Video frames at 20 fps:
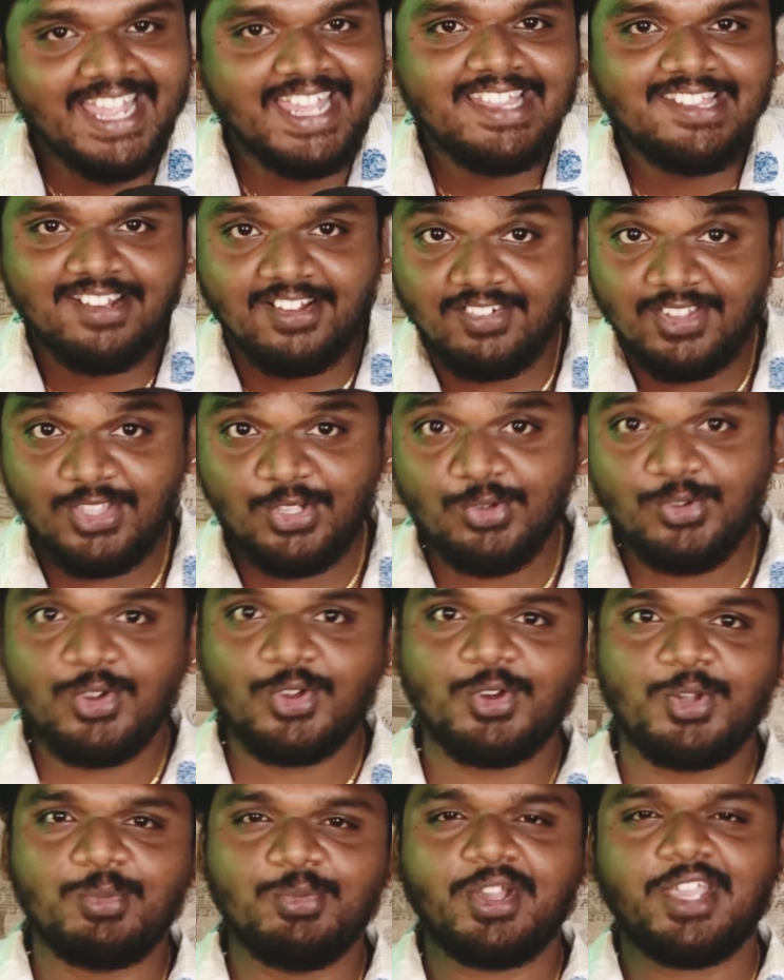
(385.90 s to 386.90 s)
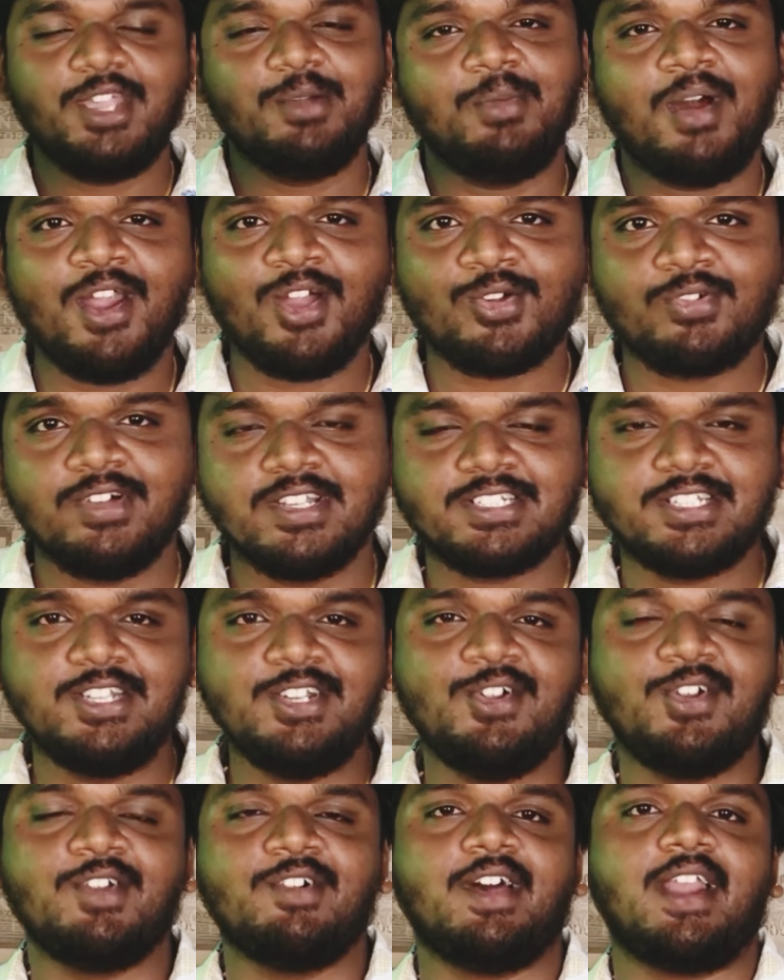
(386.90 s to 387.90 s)
இதுல வந்து உங்களுக்கு ஒரு முக்கியமான
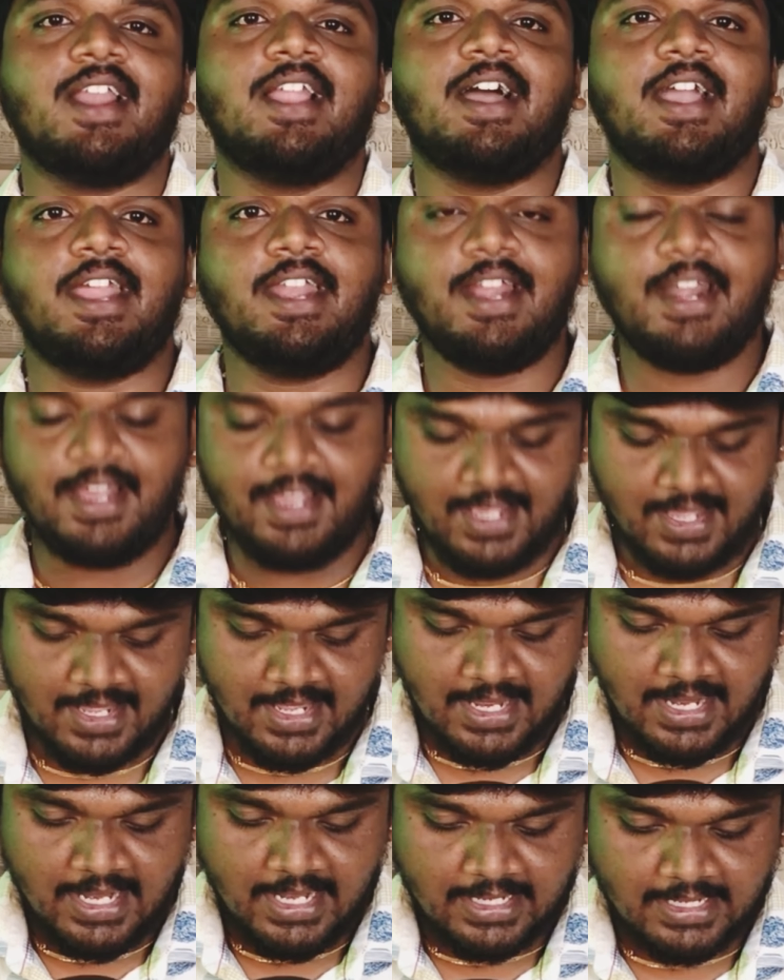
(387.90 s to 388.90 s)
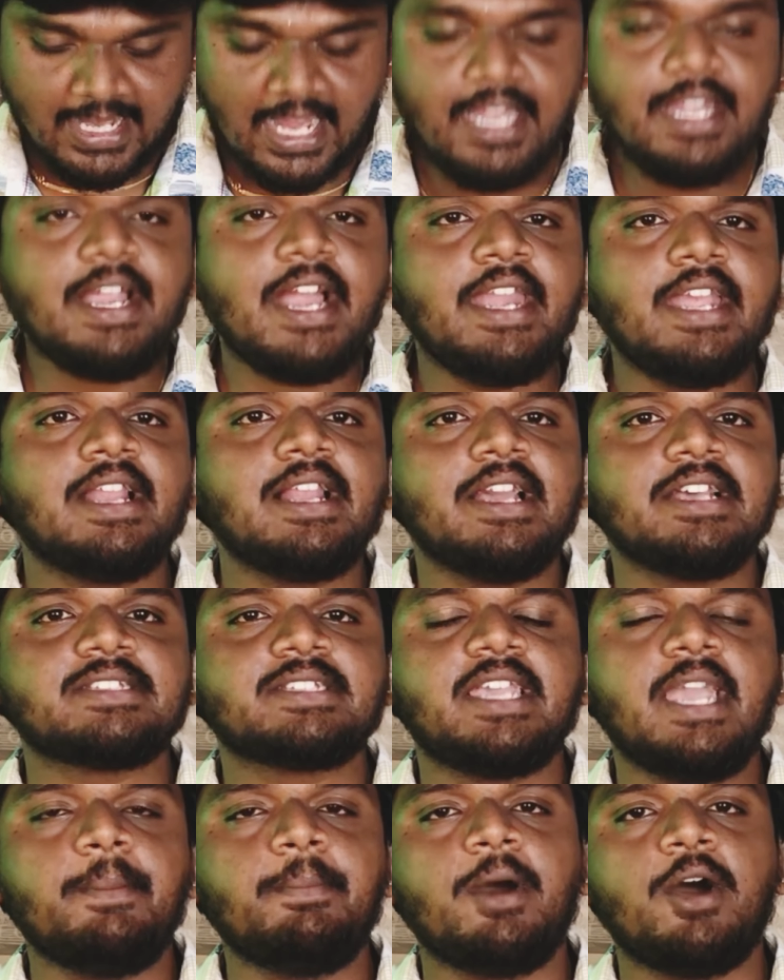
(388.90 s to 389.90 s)
கொஸ்டின் ஒன்று வரலாம் என்னன்னா டைட்டானிக்ல
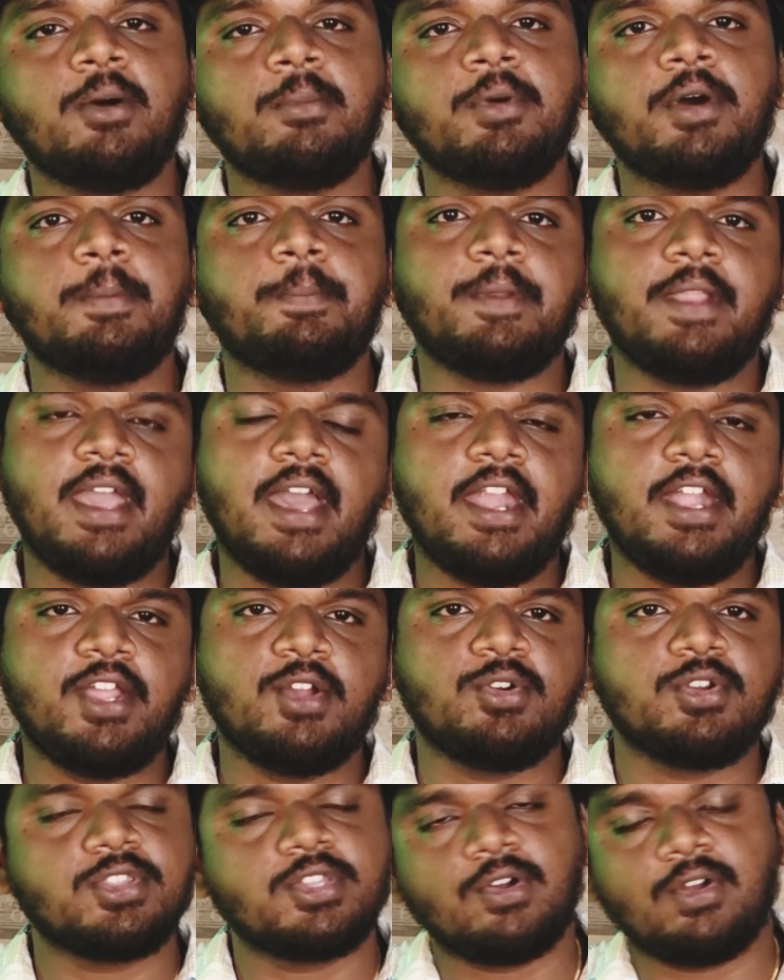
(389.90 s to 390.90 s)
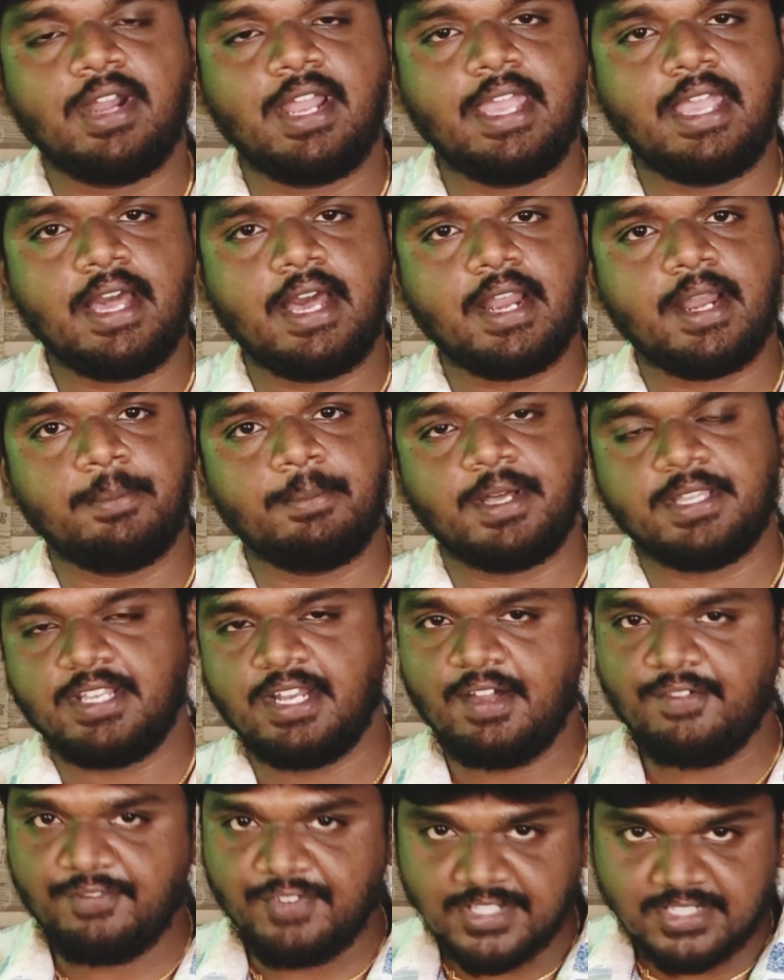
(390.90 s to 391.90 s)
எஸ்கேப் ஆகும்போது ப்ரியாரிட்டி எல்லாம் யாருன்னு
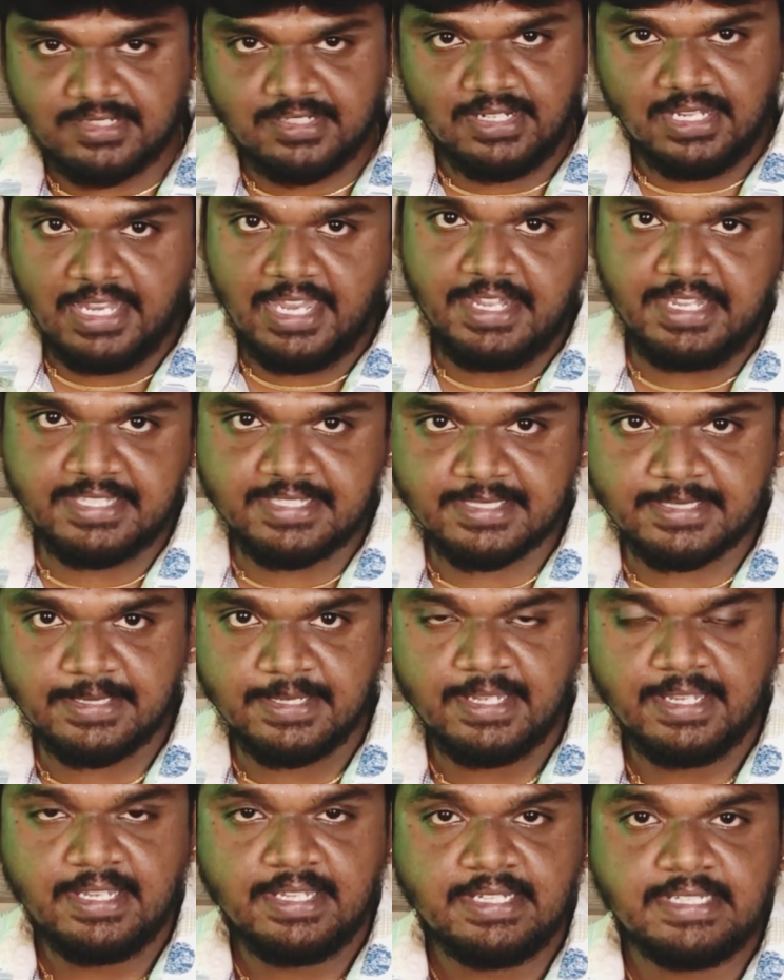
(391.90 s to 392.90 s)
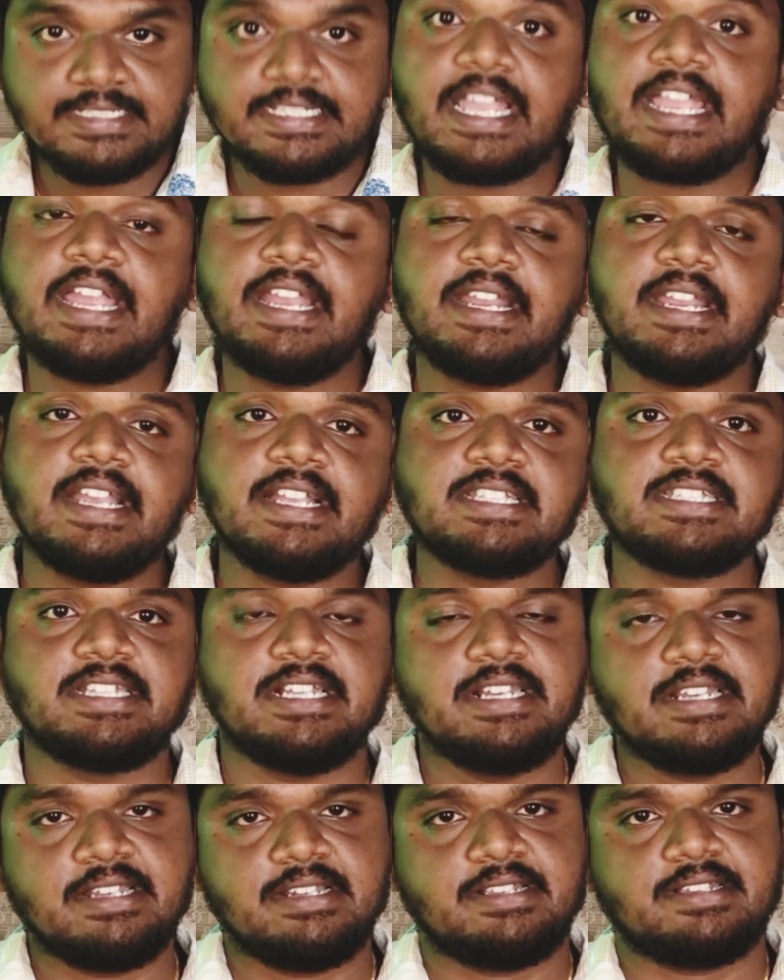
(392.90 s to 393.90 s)
பார்த்தோன்னா ஃபர்ஸ்ட் லேடிஸ் செகண்ட்ரியா
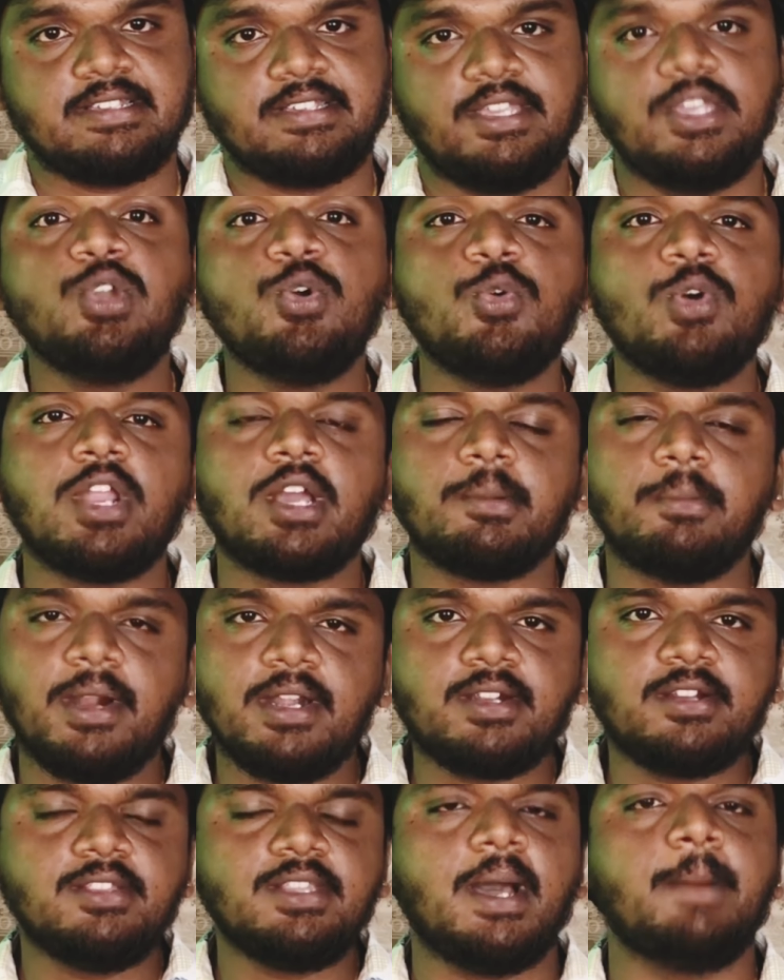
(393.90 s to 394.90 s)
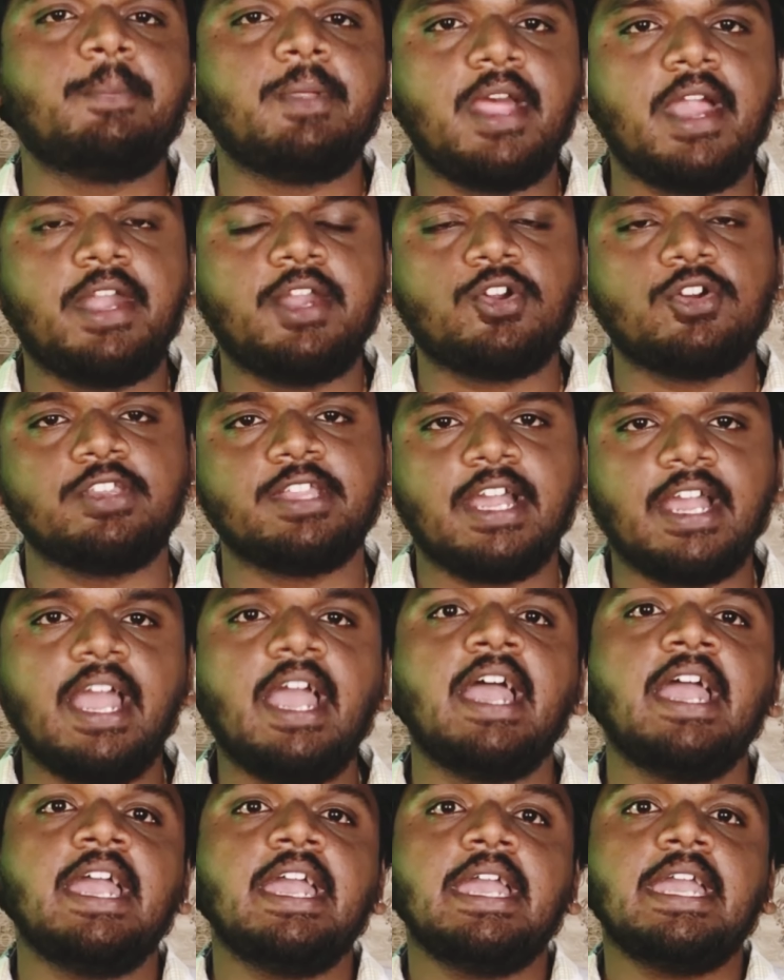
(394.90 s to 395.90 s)
சில்ட்ரன்ஸ் இவங்களுக்கு மட்டும்தான் ப்ரியாரிட்டி கொடுத்தாங்க
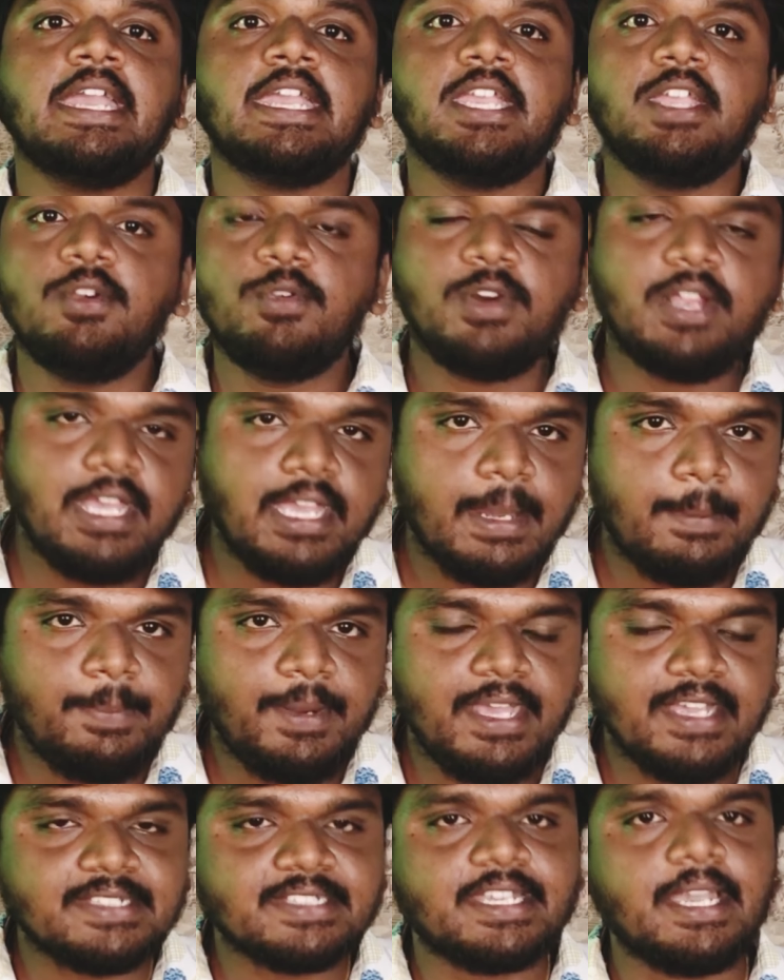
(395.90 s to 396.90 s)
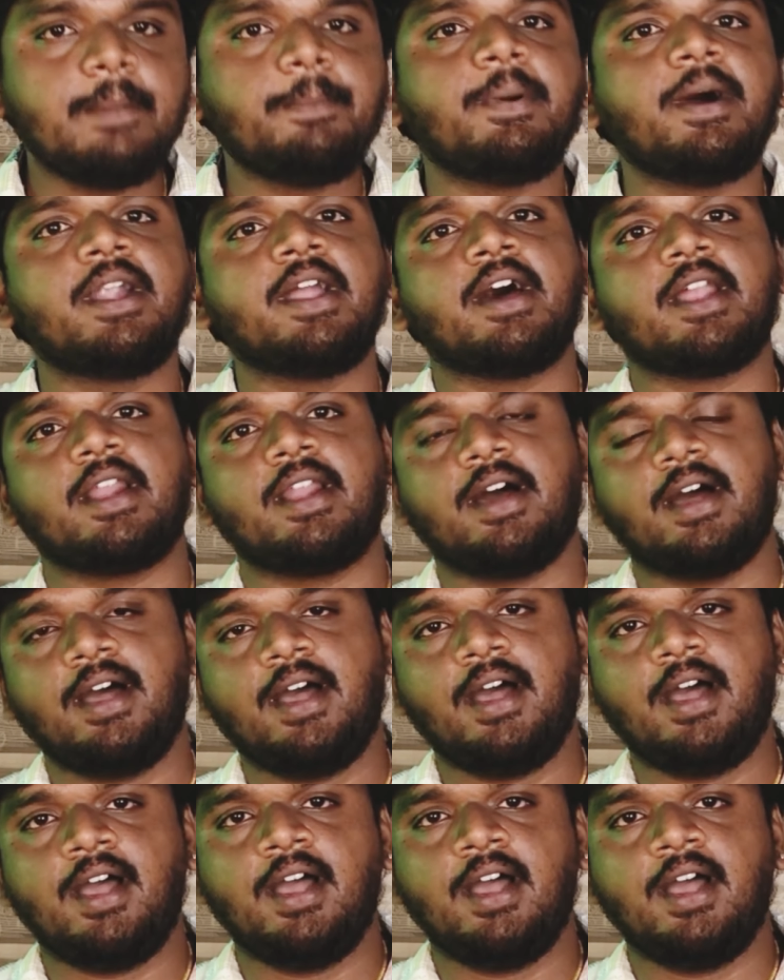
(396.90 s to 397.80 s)
இவர் எப்படி எஸ்கேப் ஆனார்னா